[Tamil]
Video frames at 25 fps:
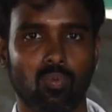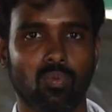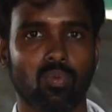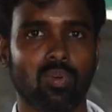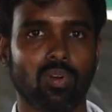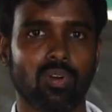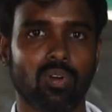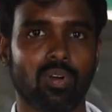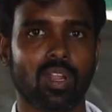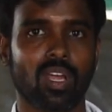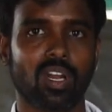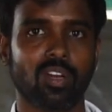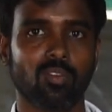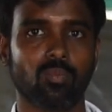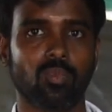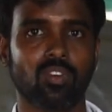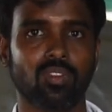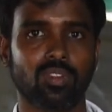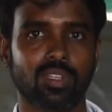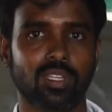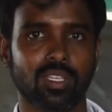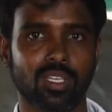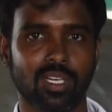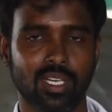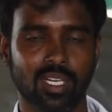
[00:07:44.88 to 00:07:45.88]
உங்களோட
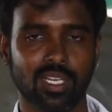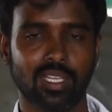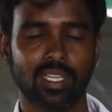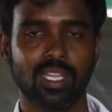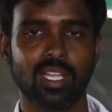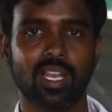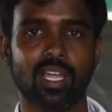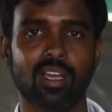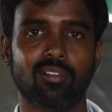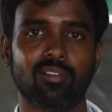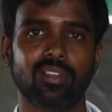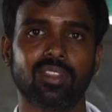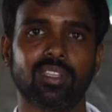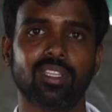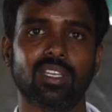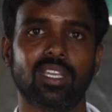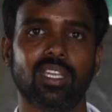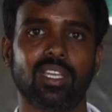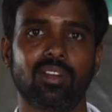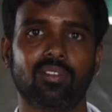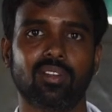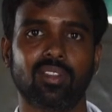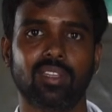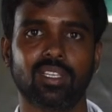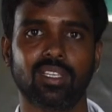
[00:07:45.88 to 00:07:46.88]
அனுபவத்து ரீதியெல்லாம் வந்து
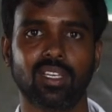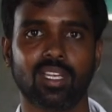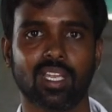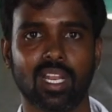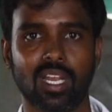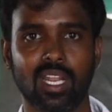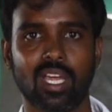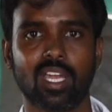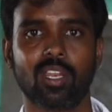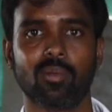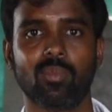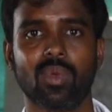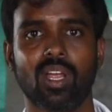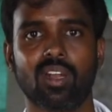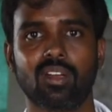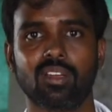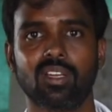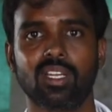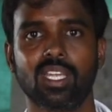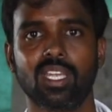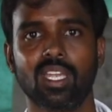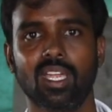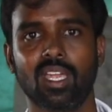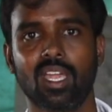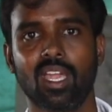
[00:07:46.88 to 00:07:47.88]
நீங்கள் வந்து எல்லாரையுமே
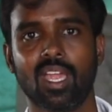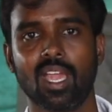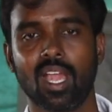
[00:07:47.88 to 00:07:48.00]
அணுகி